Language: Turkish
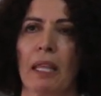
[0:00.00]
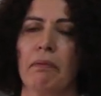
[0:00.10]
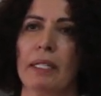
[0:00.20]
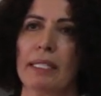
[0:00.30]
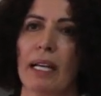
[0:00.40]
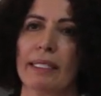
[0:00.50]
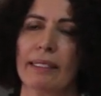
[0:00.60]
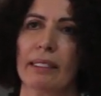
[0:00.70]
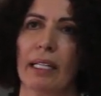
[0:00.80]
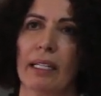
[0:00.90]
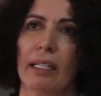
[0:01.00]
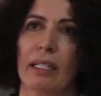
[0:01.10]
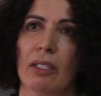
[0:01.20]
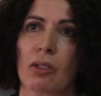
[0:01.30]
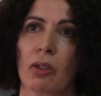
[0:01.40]
Biz aslında
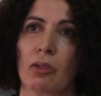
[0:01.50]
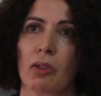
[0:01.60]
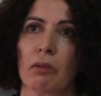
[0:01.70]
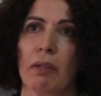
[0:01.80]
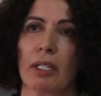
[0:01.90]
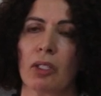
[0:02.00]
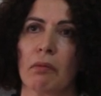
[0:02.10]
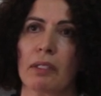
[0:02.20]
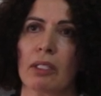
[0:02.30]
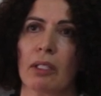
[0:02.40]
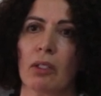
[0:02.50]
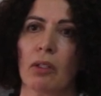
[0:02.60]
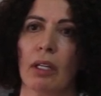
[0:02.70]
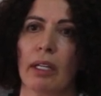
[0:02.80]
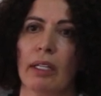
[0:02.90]
e, soruşturma aşamasında
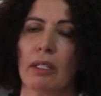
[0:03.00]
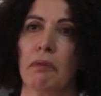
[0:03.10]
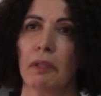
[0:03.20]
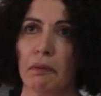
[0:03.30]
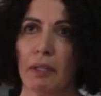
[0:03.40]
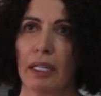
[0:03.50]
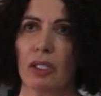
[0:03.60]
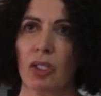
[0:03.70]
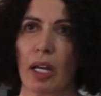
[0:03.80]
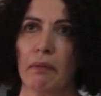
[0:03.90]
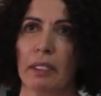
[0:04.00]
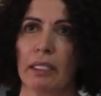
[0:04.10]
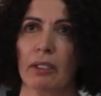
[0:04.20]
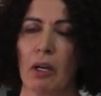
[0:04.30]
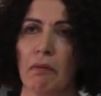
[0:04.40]
e, yapılmayan
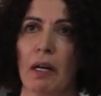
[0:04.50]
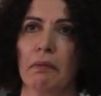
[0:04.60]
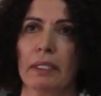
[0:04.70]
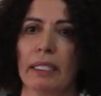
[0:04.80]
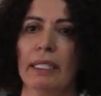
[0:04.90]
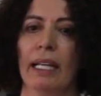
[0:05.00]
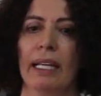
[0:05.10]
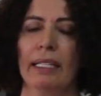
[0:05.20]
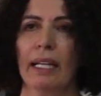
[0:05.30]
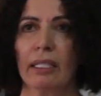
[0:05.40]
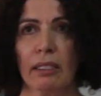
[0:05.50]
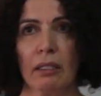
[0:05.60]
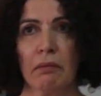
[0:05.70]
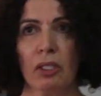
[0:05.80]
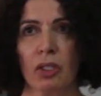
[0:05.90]
işlemlerin tamamının
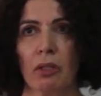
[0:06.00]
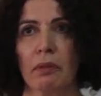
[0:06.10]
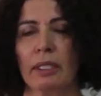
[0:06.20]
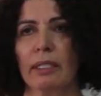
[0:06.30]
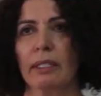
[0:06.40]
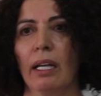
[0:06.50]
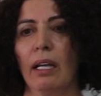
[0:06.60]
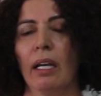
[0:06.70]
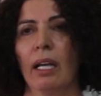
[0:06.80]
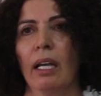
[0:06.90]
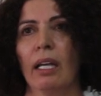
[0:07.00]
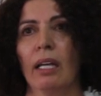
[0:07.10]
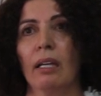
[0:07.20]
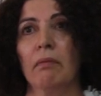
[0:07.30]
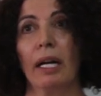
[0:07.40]
yargılama aşamasında
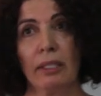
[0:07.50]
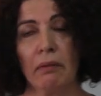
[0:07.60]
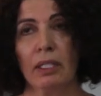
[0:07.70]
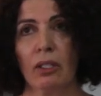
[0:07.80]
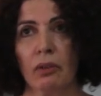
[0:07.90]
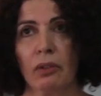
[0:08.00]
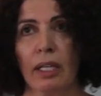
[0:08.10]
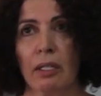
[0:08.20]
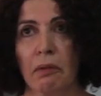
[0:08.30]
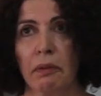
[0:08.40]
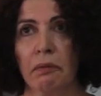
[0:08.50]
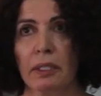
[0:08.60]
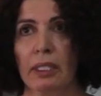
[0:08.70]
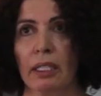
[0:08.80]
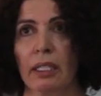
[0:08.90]
e, mahkeme tarafından
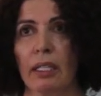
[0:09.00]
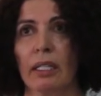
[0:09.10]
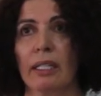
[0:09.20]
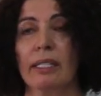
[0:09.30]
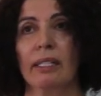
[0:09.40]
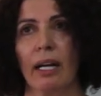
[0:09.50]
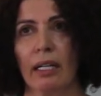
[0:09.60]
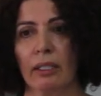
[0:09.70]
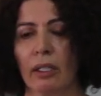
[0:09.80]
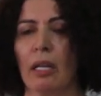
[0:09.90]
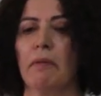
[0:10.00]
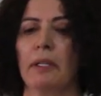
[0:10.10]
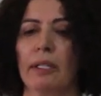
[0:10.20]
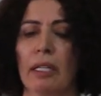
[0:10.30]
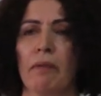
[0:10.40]
yapılmasını e, ısrarla talep
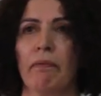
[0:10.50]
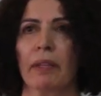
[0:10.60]
ettik.